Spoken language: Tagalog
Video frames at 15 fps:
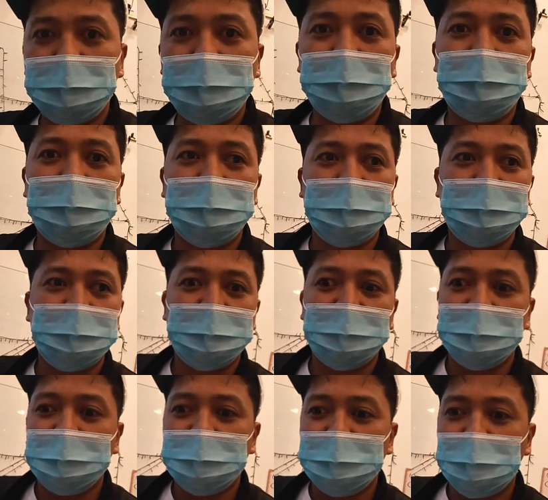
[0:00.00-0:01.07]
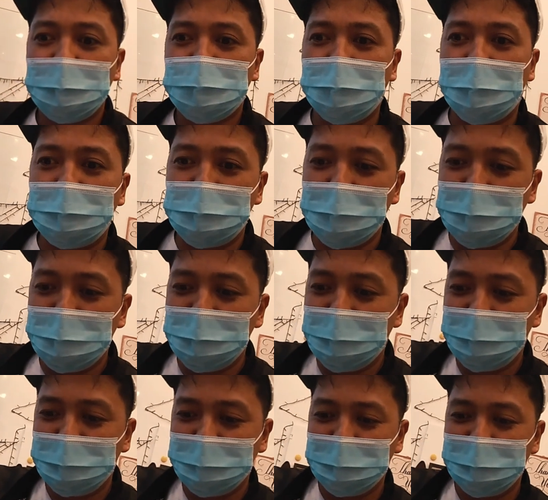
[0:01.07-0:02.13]
Uy, masarap yan, oh.
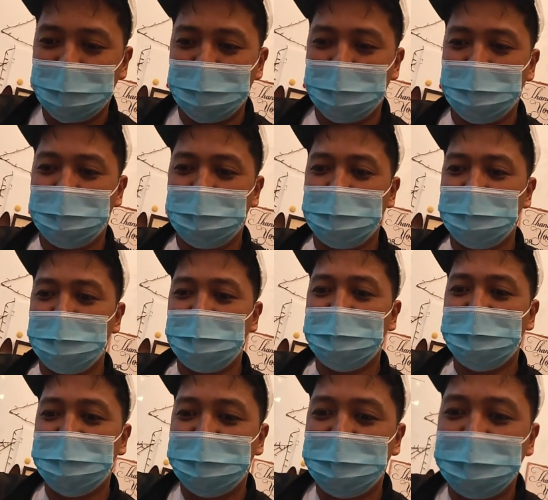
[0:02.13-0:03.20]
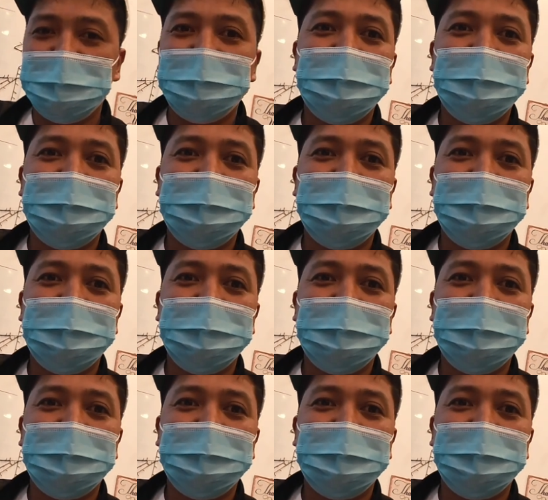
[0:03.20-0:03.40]
Sa'yo ba to?